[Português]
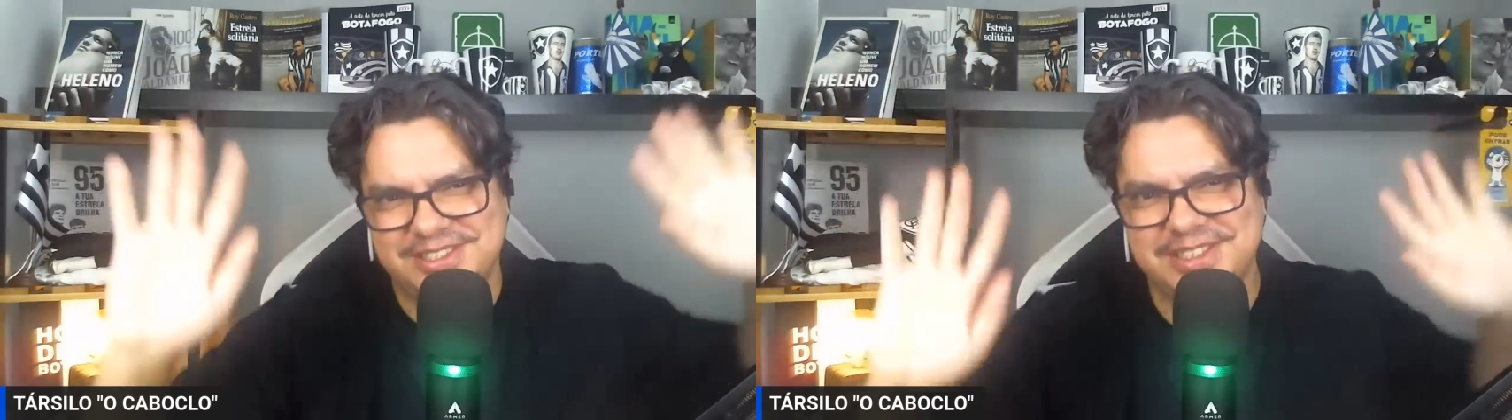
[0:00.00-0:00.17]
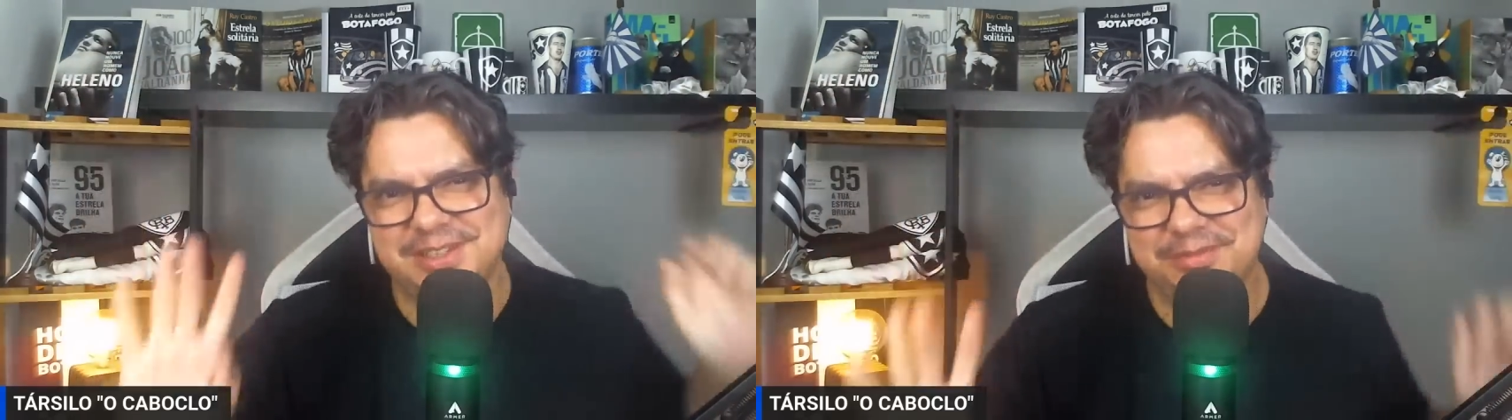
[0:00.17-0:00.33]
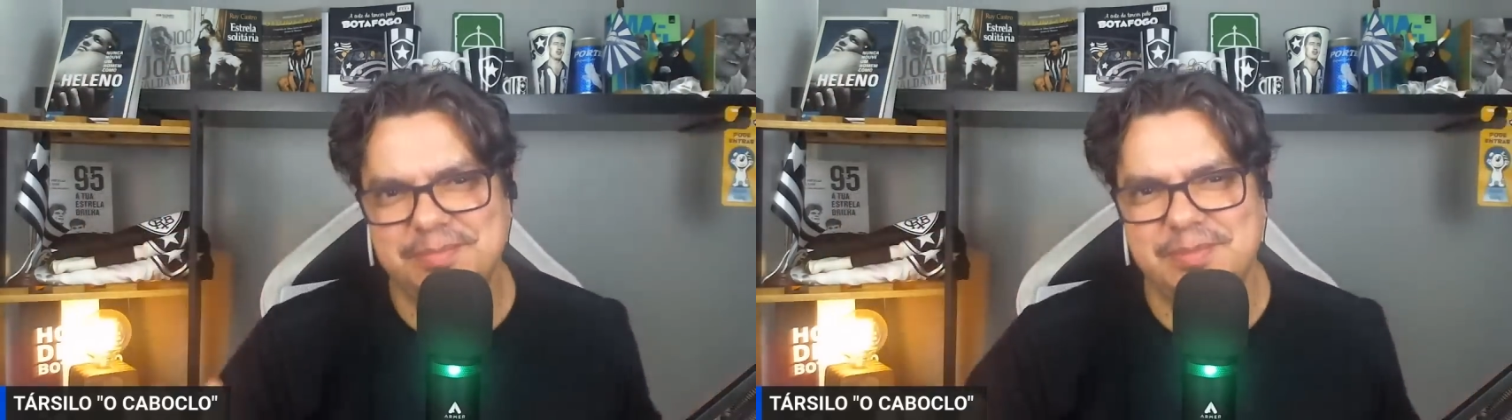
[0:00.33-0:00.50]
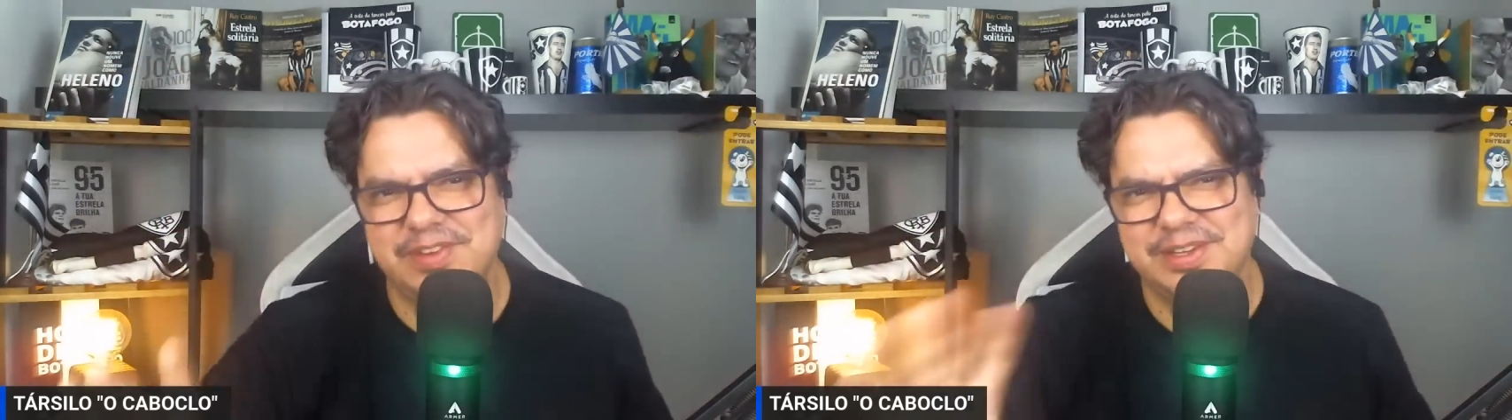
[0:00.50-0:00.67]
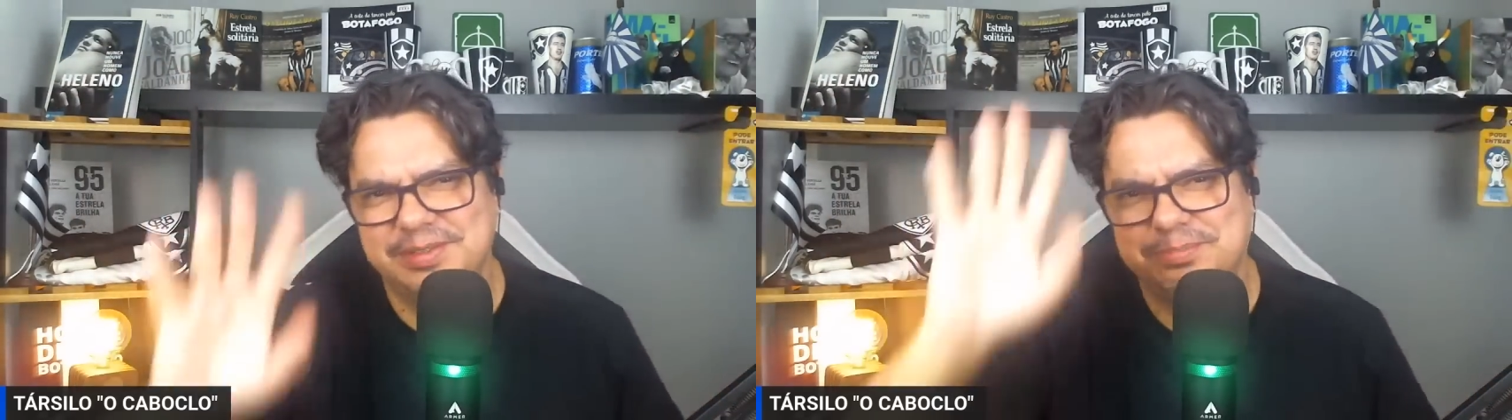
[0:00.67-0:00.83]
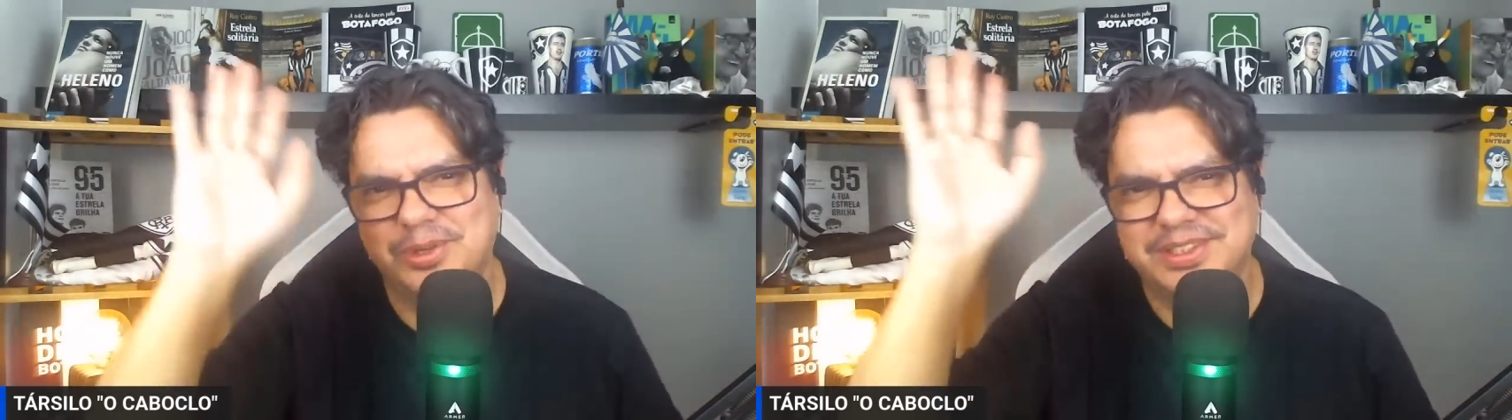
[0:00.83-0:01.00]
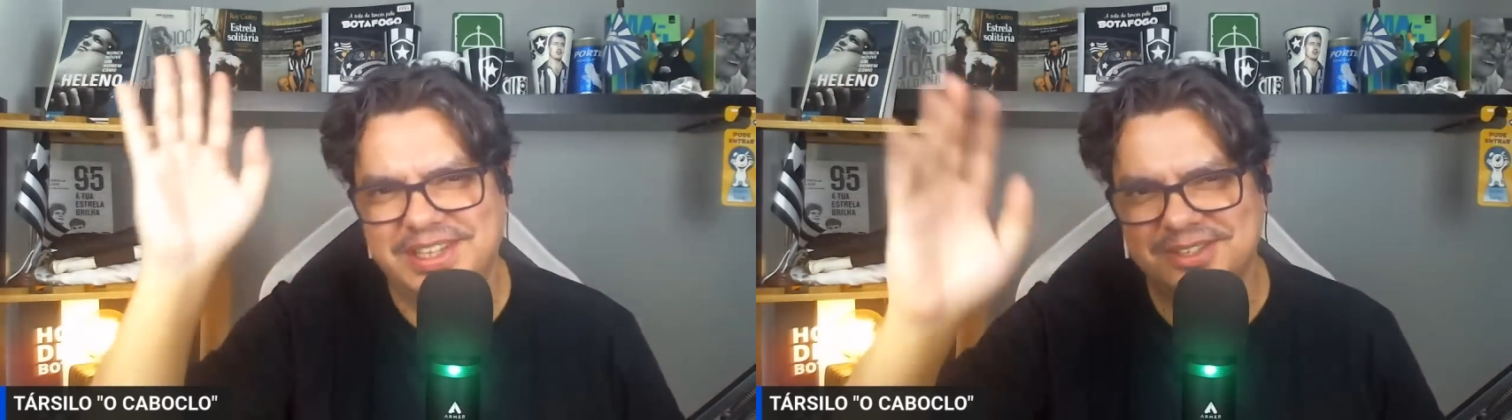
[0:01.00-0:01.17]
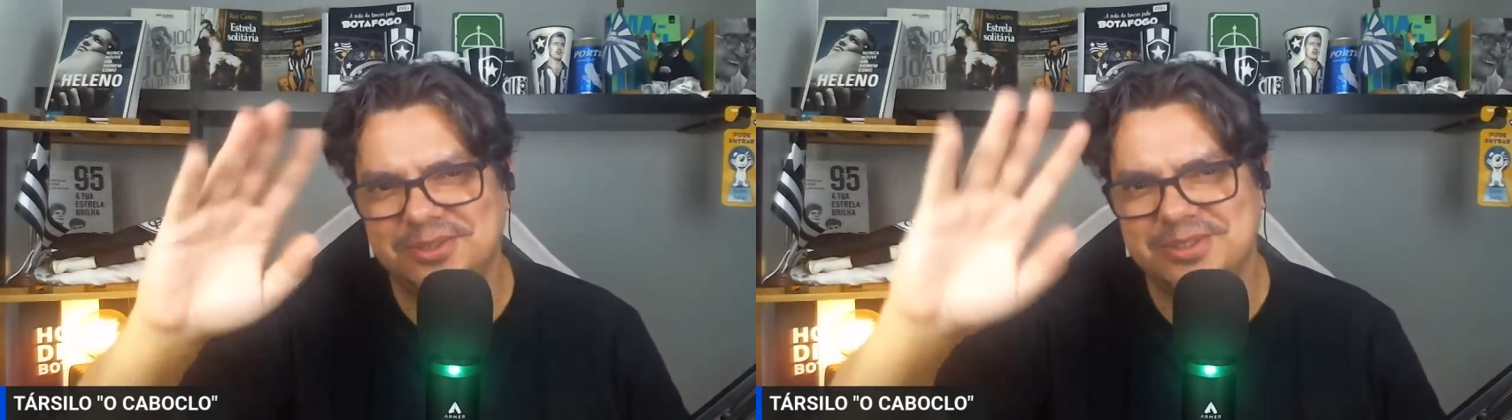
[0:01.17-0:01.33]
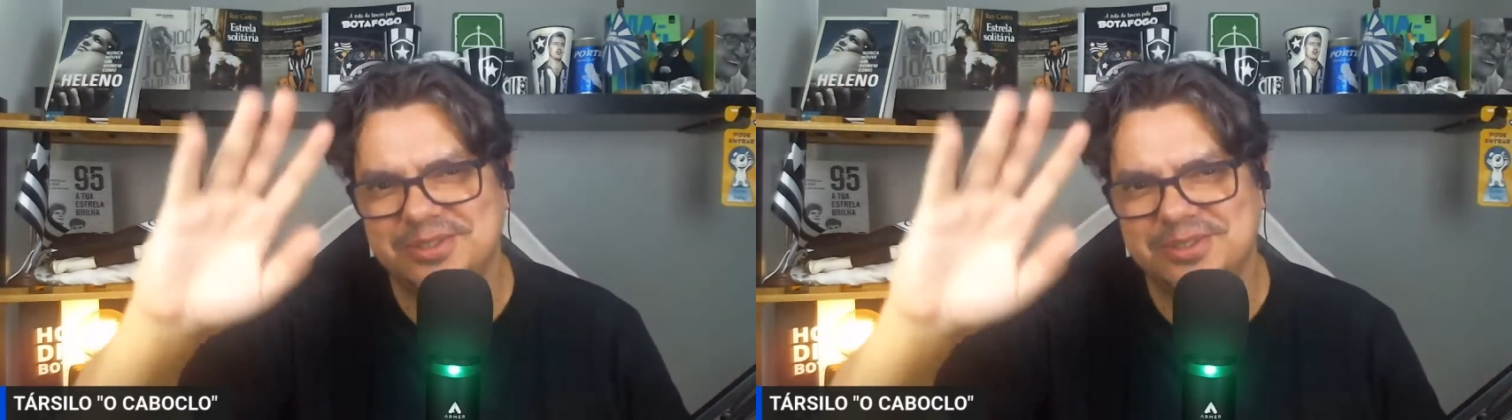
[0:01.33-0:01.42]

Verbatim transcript: Você está falando, pô, tá, você